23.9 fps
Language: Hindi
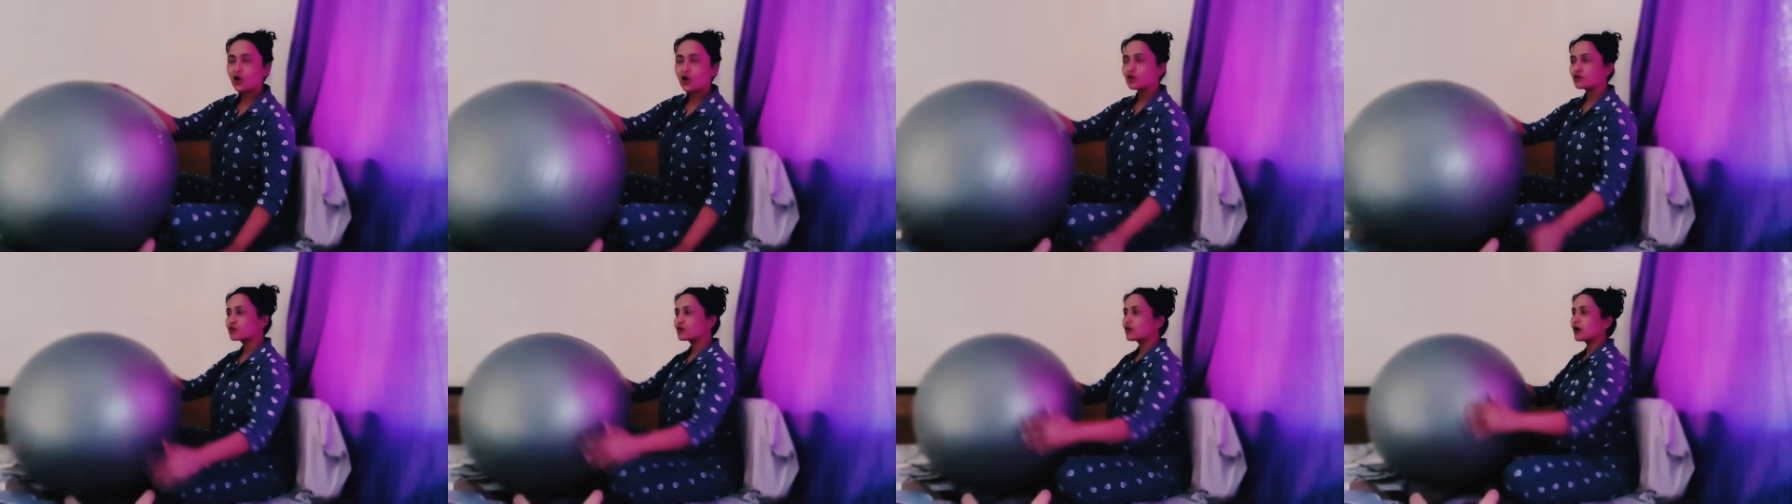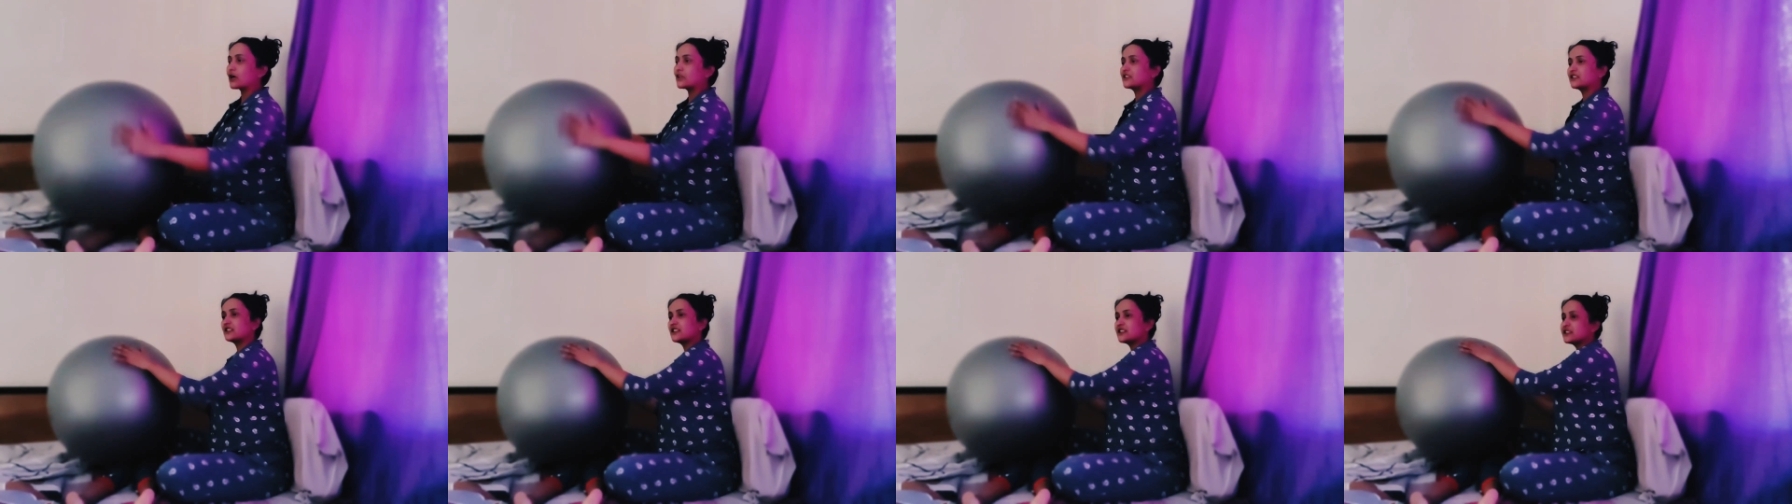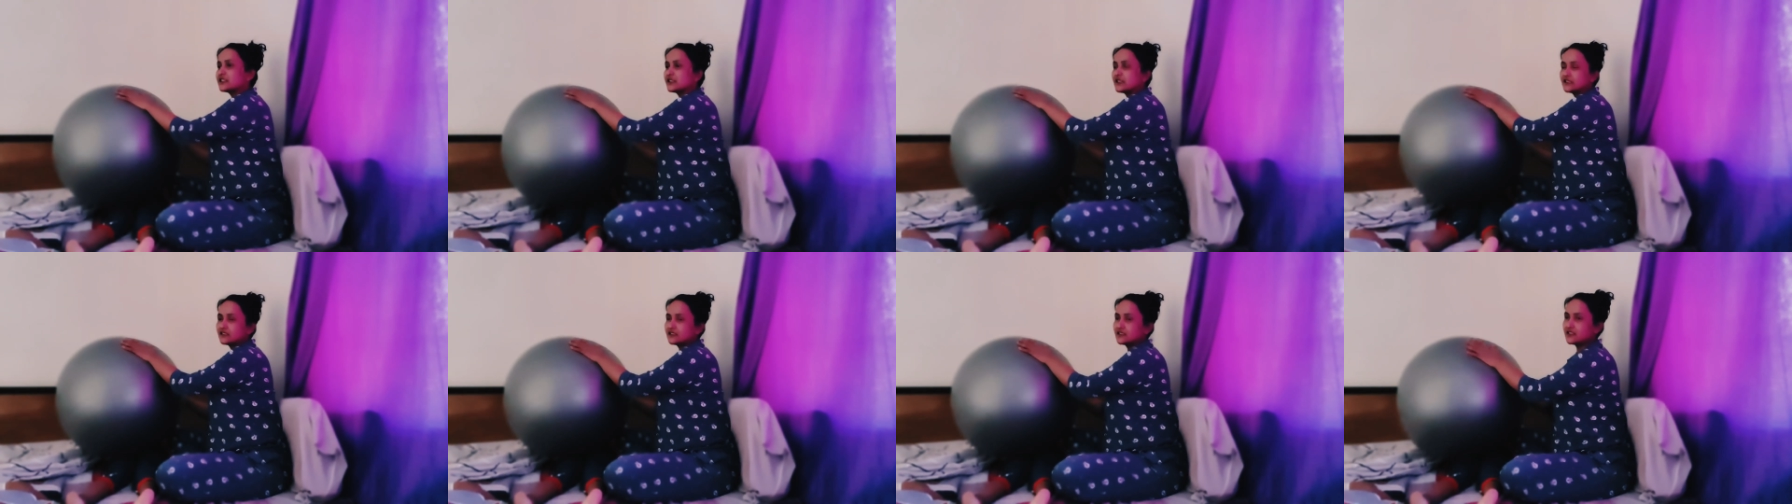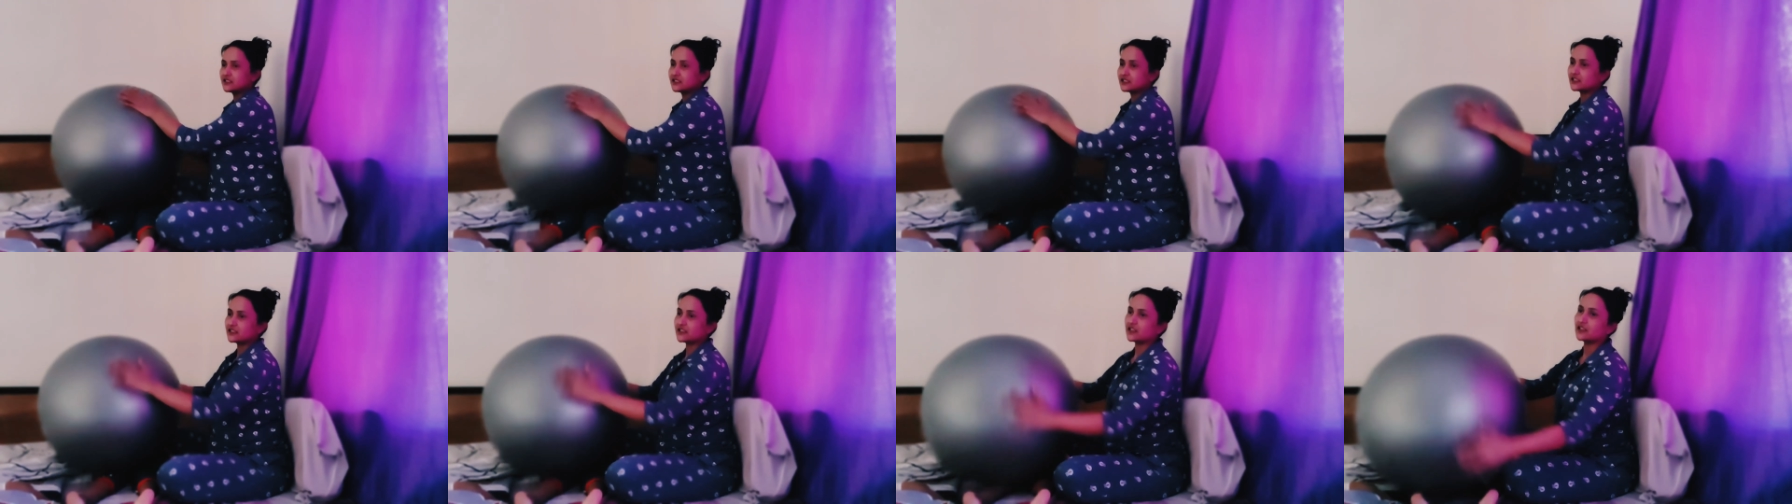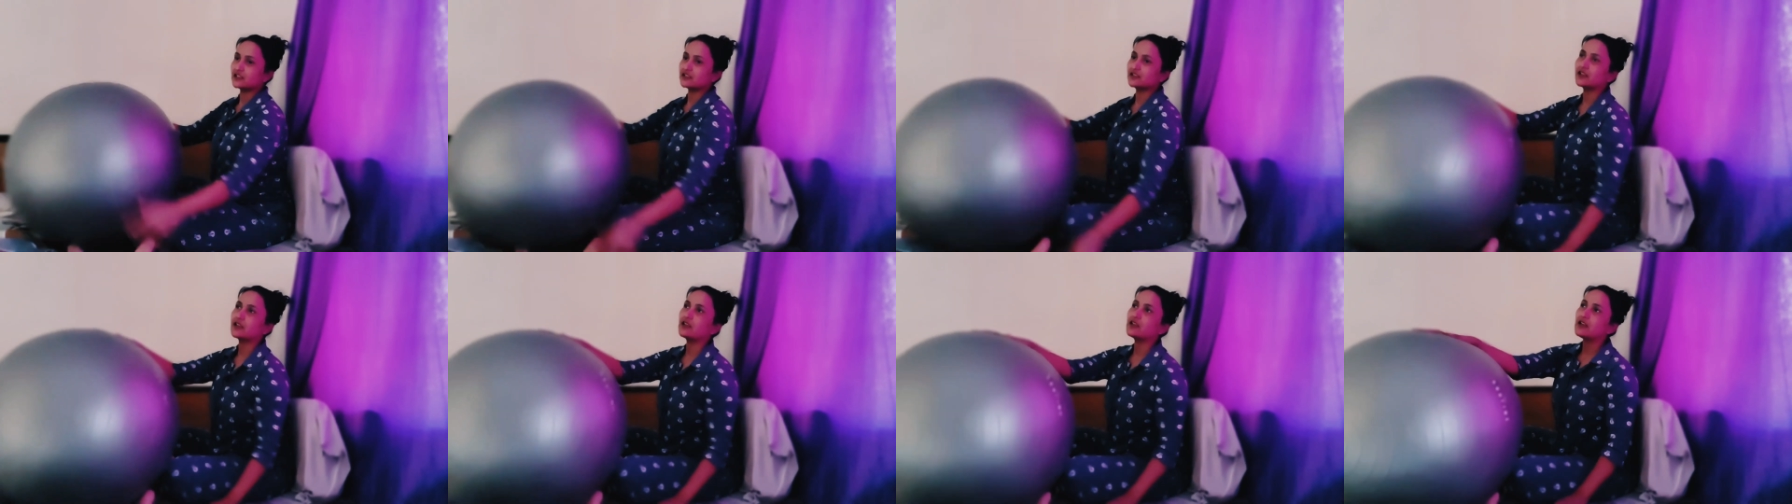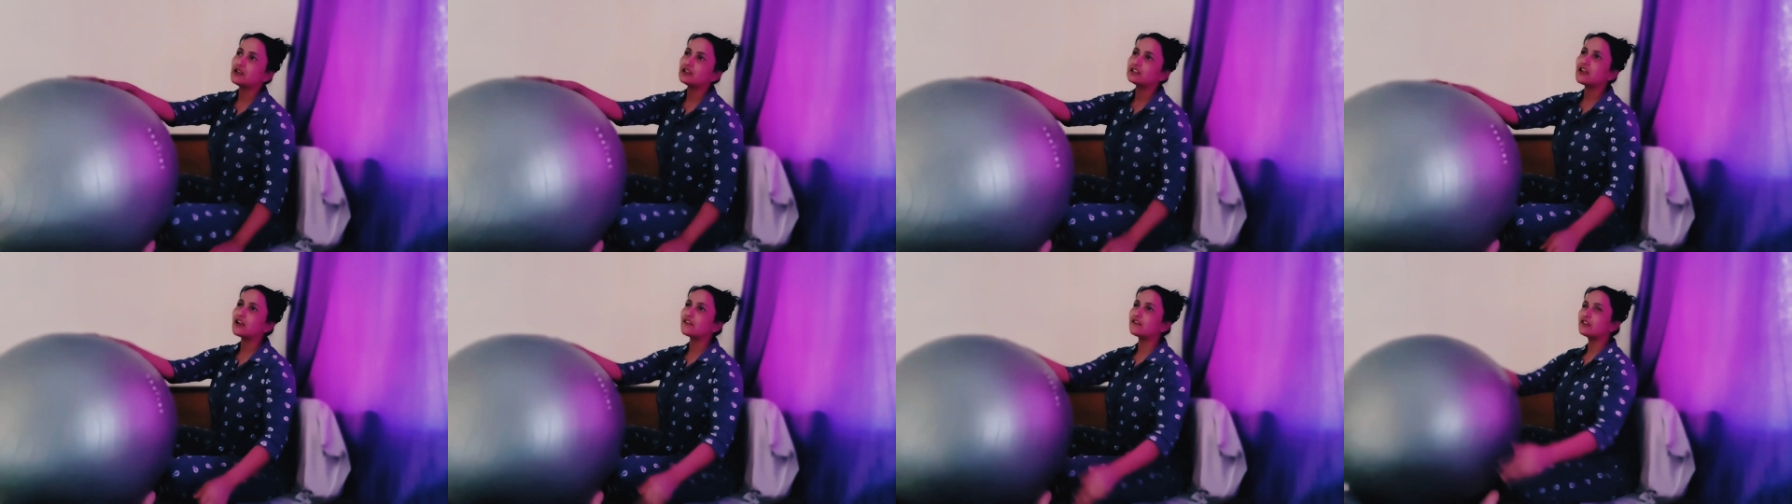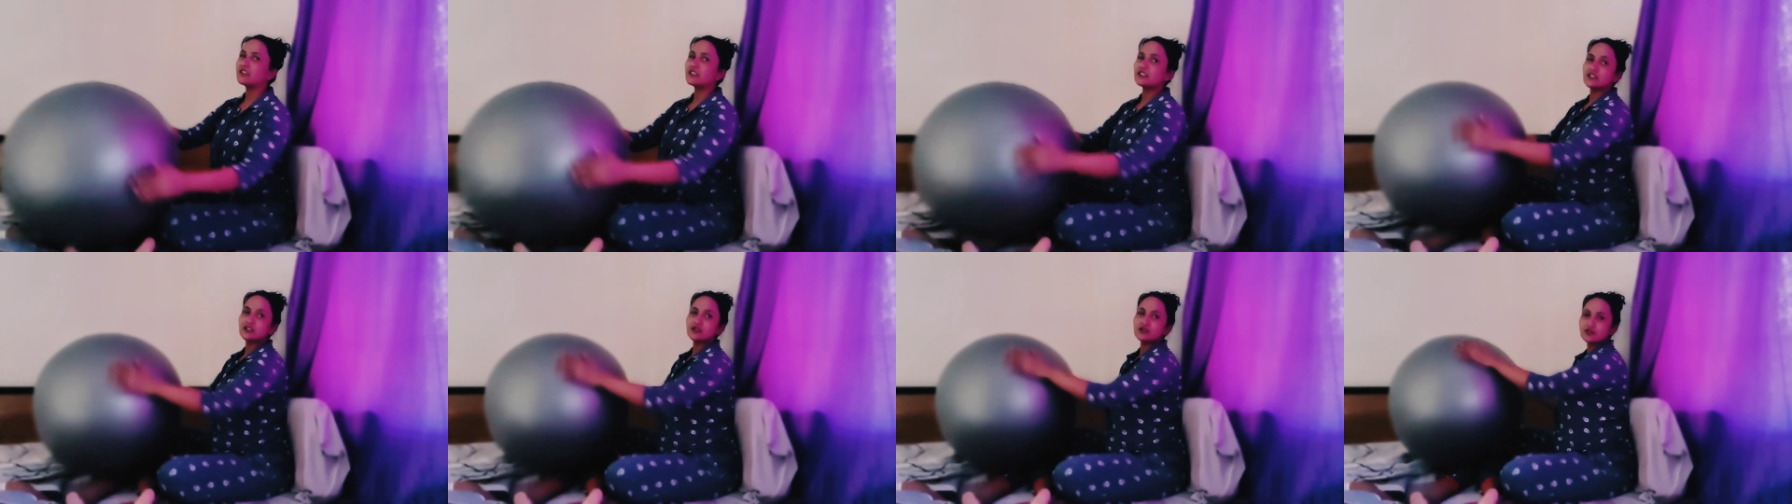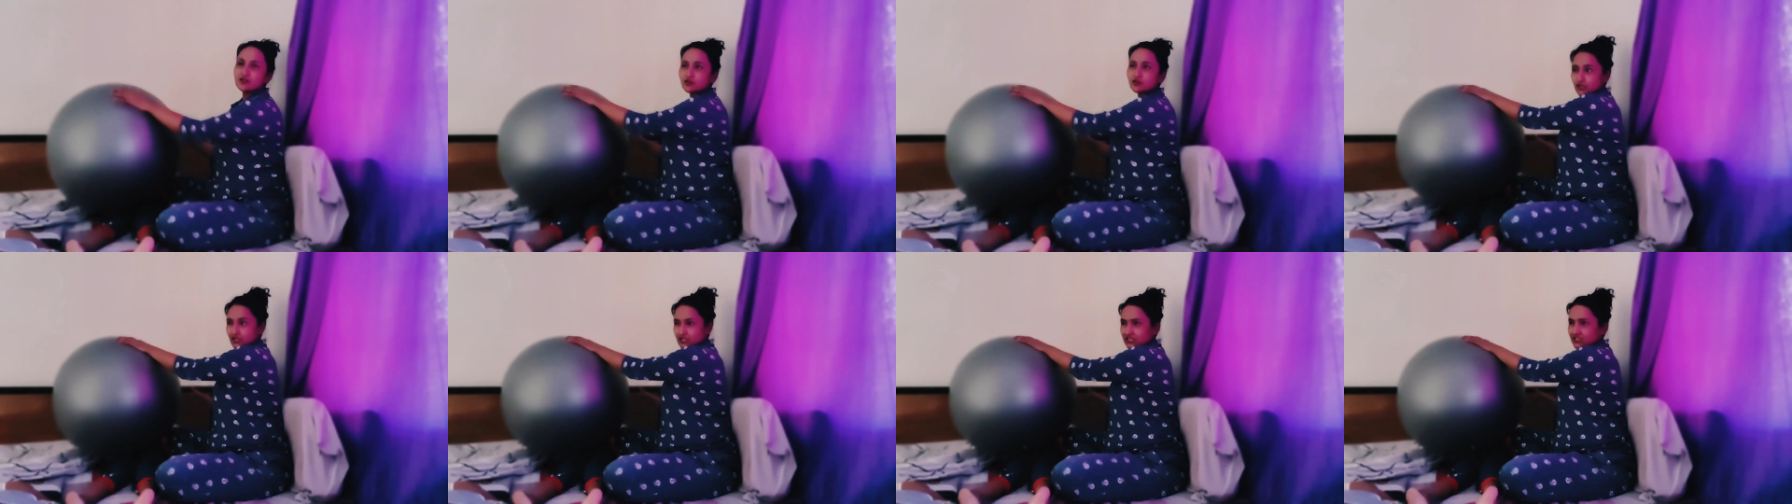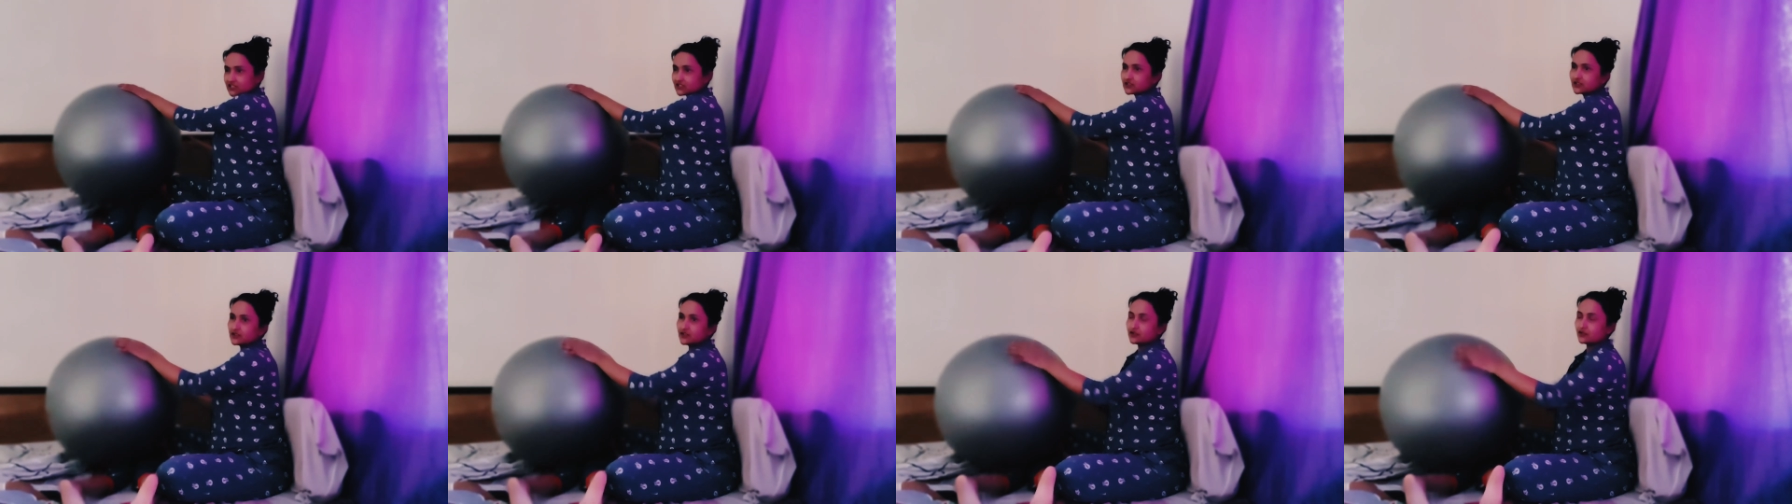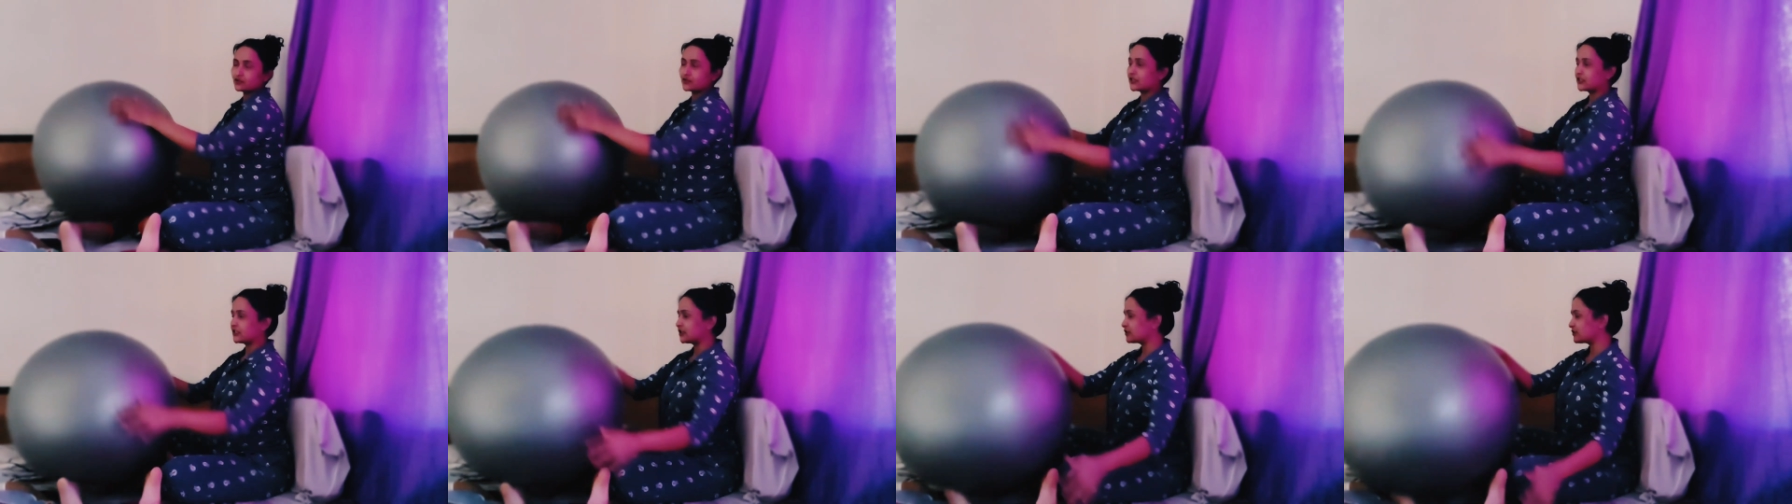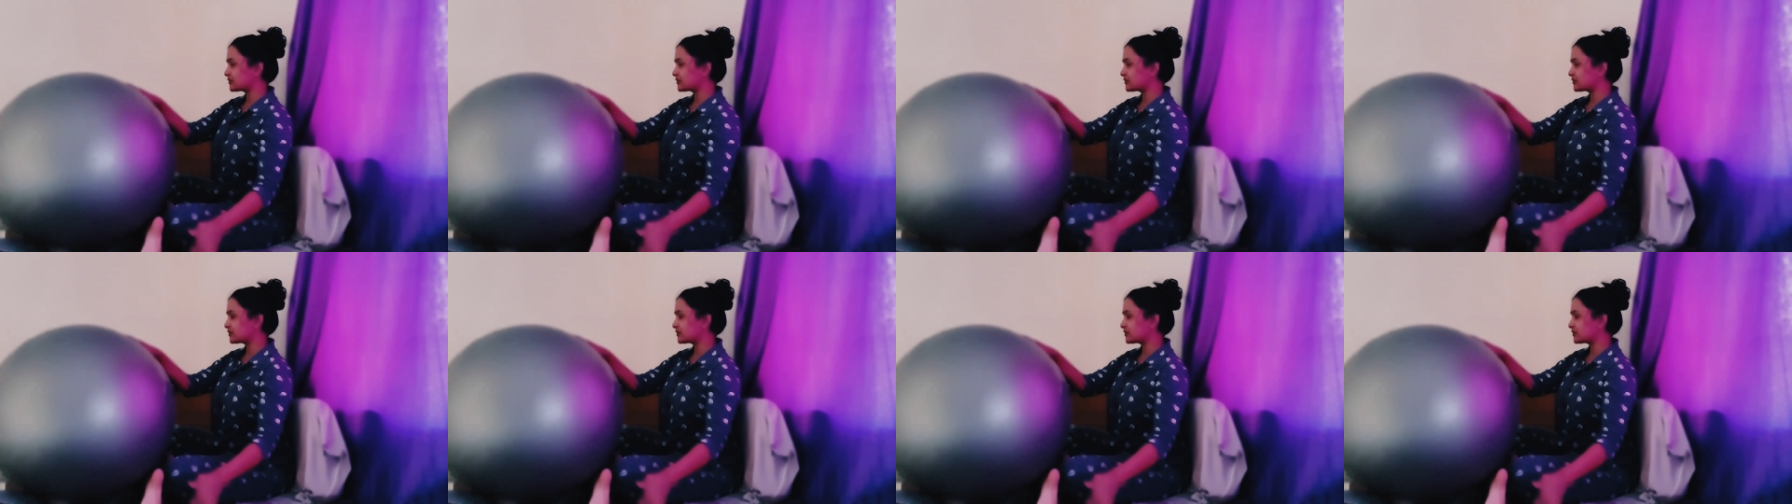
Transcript: उसको अच्छे से जीने के लिए या फिर किसी को कुछ इंजरी हो गई है